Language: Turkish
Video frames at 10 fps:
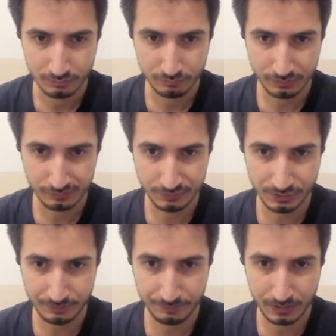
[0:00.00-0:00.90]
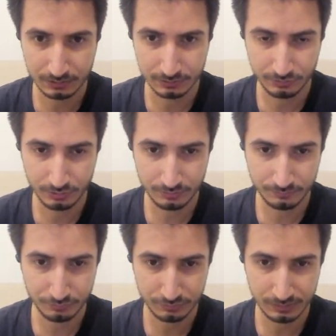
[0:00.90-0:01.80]
Burası şeye bağlanıyor.
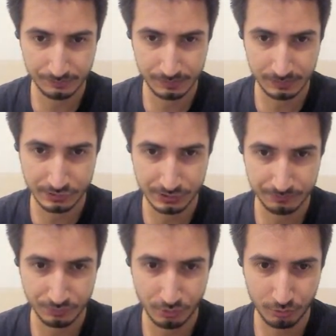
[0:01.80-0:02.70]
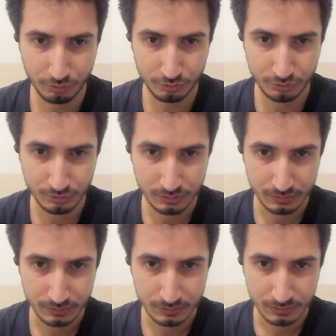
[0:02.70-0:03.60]
Buralar bir işim yok.
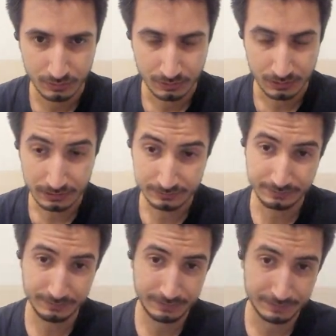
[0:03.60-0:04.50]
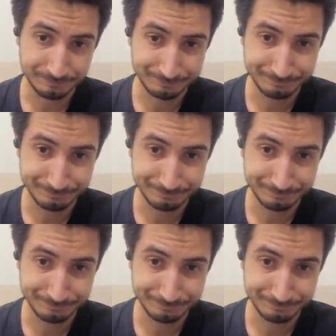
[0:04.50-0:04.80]
Alt kata inelim.